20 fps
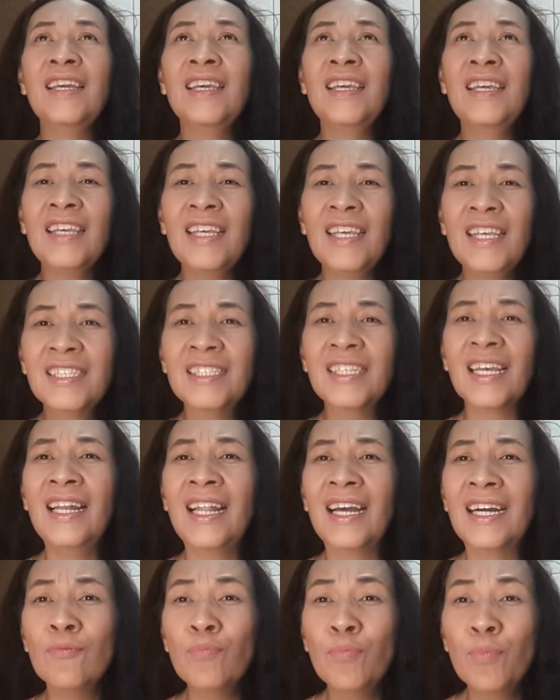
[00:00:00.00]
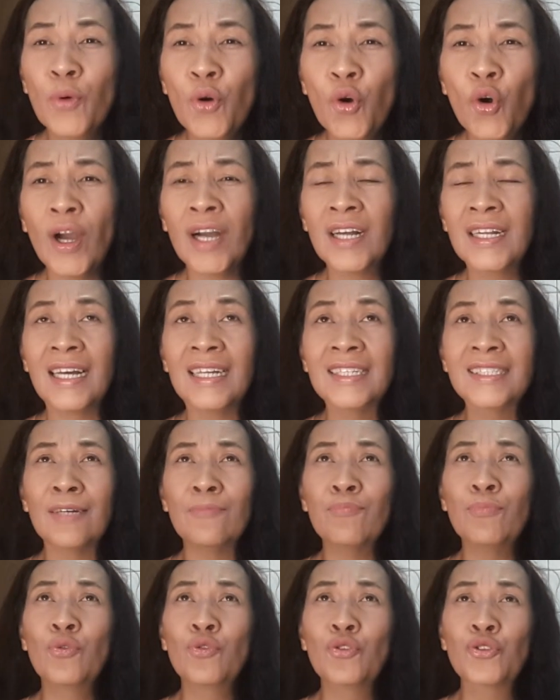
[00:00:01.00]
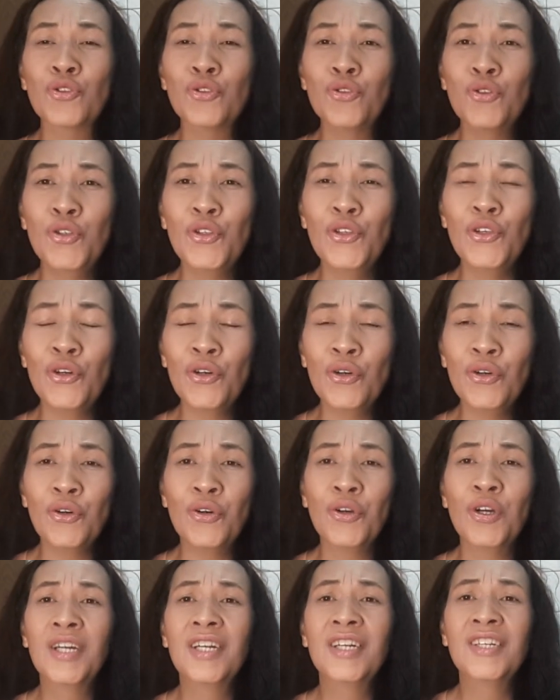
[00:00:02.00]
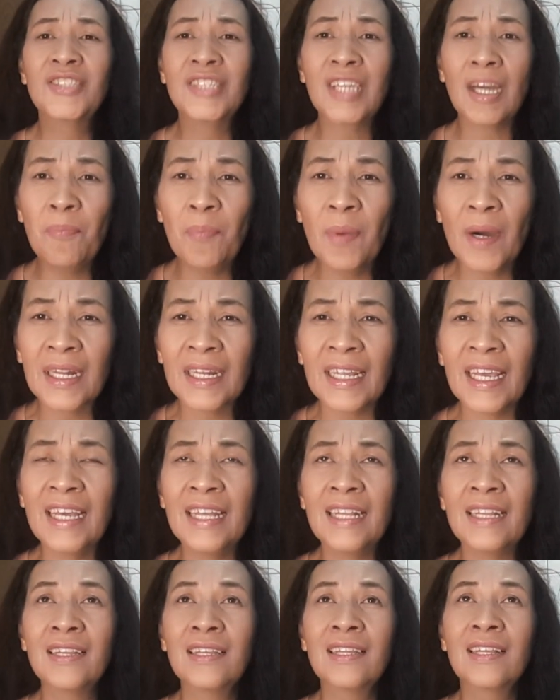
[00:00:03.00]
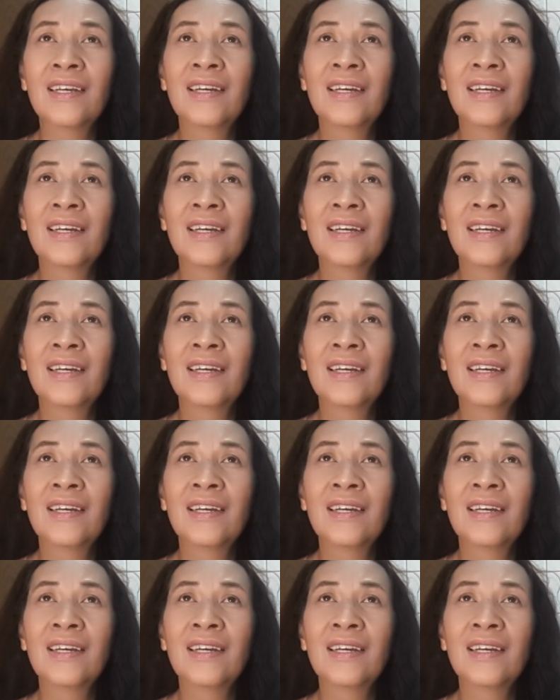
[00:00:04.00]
iisa lang po ang nasa puso nyo. Siya pa rin.